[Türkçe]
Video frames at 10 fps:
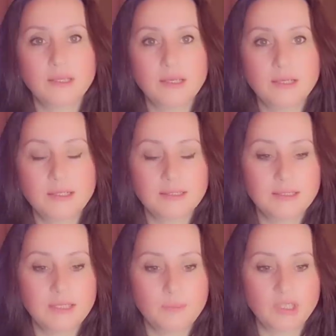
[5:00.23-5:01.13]
annelerini
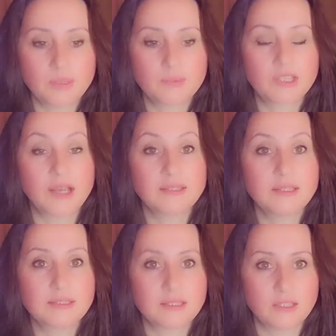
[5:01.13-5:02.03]
dinlemeyip
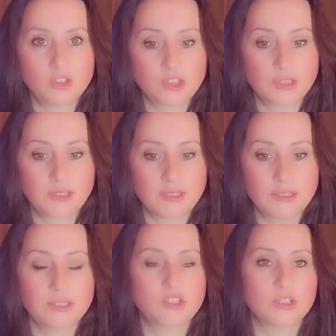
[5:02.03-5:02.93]
kendi
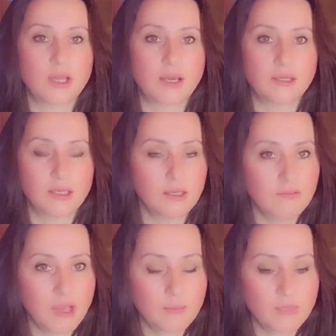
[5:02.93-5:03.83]
seçtikleri kişilerle
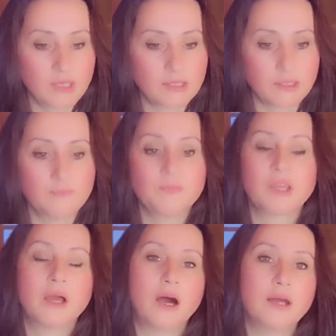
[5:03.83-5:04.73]
evlenmeleri
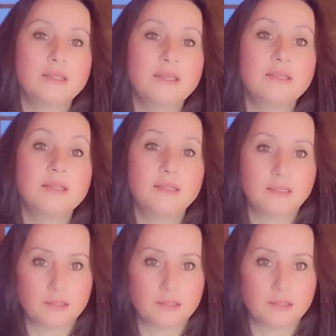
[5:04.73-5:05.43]
annenin